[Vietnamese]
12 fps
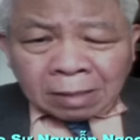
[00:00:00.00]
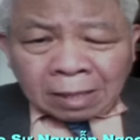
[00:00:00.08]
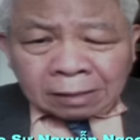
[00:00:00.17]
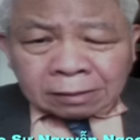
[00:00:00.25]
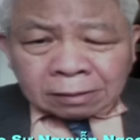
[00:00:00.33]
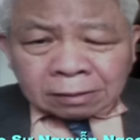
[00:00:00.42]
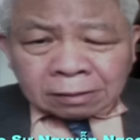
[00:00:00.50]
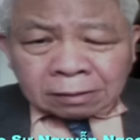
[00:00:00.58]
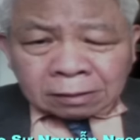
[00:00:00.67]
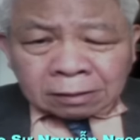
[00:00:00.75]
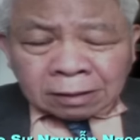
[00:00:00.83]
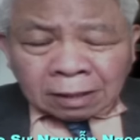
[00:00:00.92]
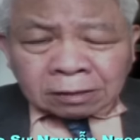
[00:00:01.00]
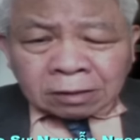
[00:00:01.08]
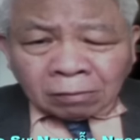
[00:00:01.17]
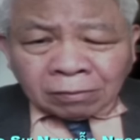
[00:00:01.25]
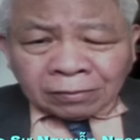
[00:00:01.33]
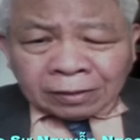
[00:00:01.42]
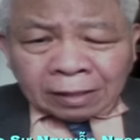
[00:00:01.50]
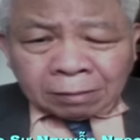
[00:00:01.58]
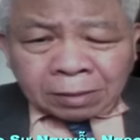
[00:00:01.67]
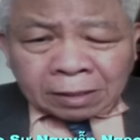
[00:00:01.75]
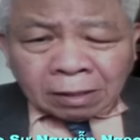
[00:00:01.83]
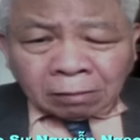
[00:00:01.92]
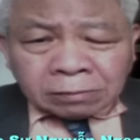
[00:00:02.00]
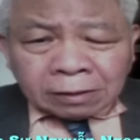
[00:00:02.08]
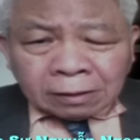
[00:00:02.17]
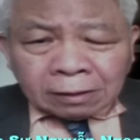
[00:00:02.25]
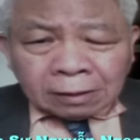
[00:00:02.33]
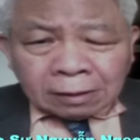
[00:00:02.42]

ờ, ờ, riêng trong cái vấn đề biển đông đó